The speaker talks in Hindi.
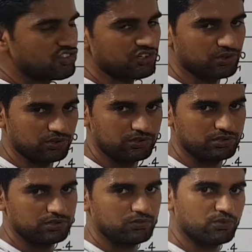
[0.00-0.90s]
शीट हो
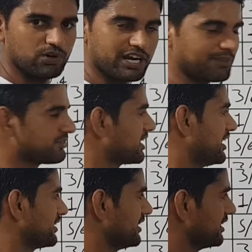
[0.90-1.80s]
वो आराम से
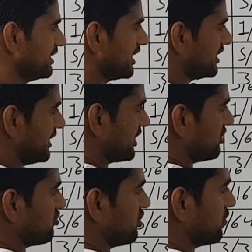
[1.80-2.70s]
काट देगी यानी एक
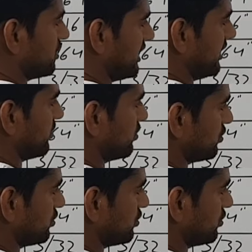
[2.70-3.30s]
इंची हो डेढ़ हो